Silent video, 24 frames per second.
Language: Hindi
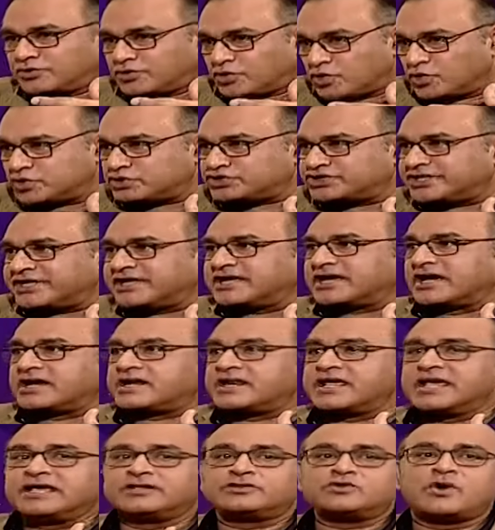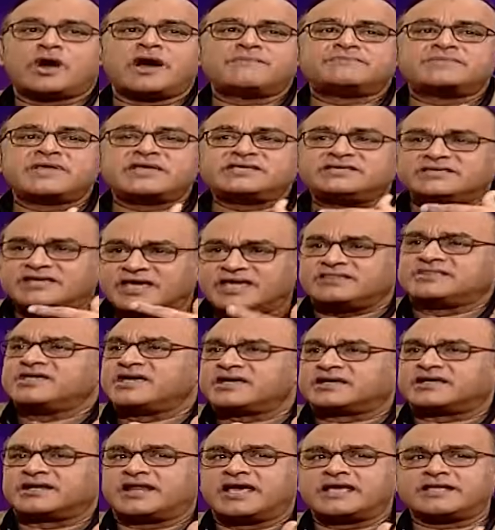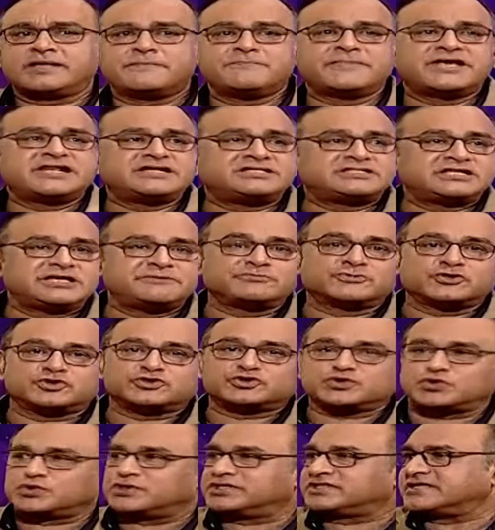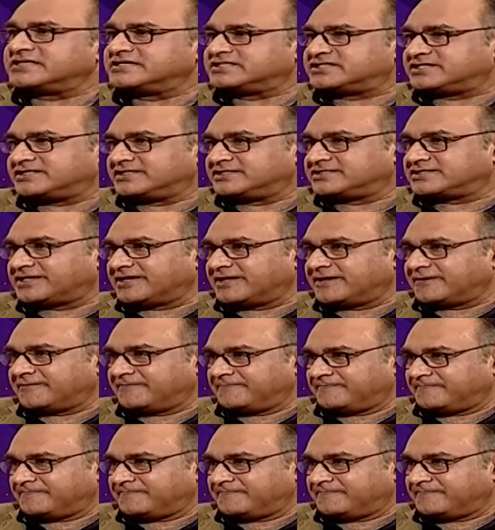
कोच की करनी है तो आपने ये देखना है कि मेरी टीम को जरूरत किस चीज की